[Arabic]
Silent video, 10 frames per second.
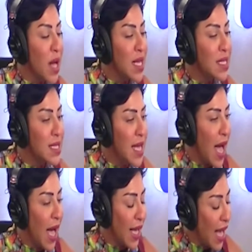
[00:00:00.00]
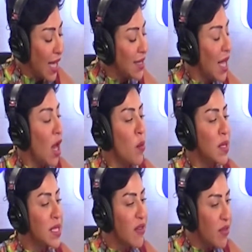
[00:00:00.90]
السياحي حتى لو ما
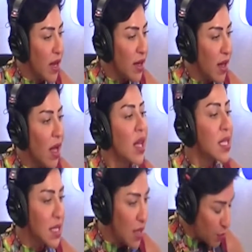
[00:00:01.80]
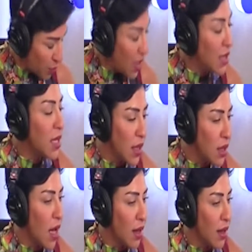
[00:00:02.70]
سافرنا بنقدر نظهر